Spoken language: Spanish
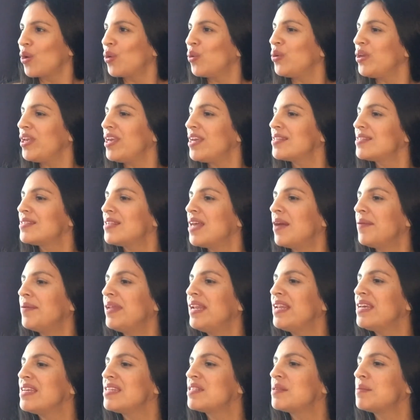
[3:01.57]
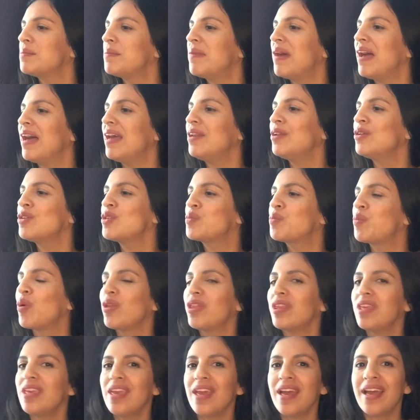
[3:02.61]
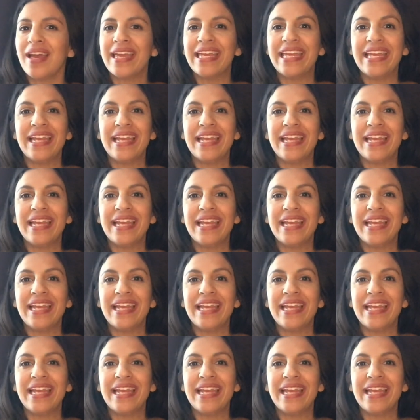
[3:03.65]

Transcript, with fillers: cuyas hábiles manos podían